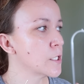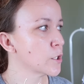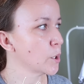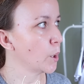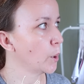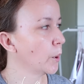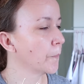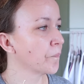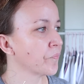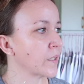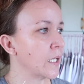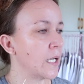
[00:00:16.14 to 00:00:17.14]
So,
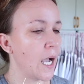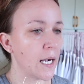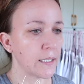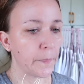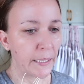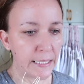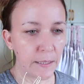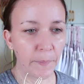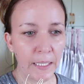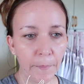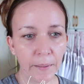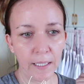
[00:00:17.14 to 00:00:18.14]
ang
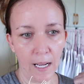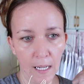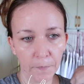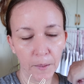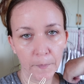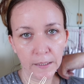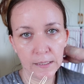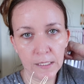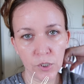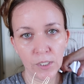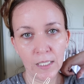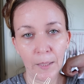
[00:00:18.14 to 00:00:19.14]
napag-isipan namin ni Al,
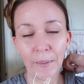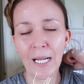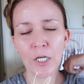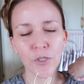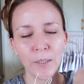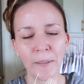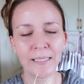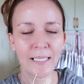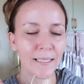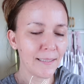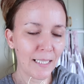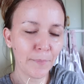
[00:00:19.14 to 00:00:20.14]
napag-desisyon na namin, actually
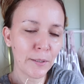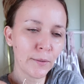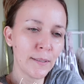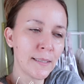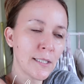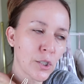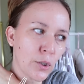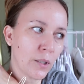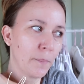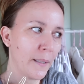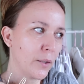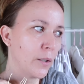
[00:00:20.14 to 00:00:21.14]
matagal na namin itong
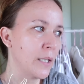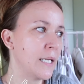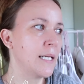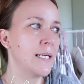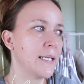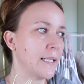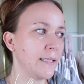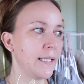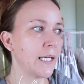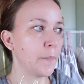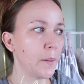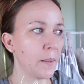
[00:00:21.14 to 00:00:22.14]
desisyon, pero
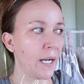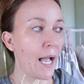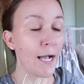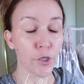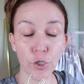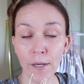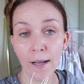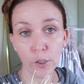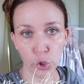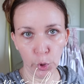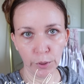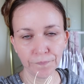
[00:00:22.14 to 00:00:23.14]
hindi kami
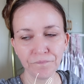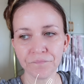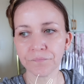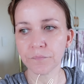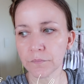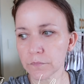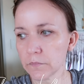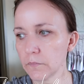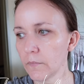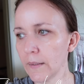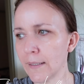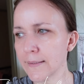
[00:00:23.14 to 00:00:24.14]
maka-action-action
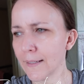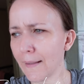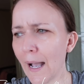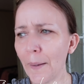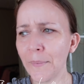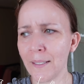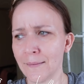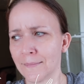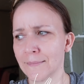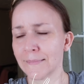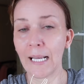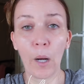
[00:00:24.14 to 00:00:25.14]
sa dami ng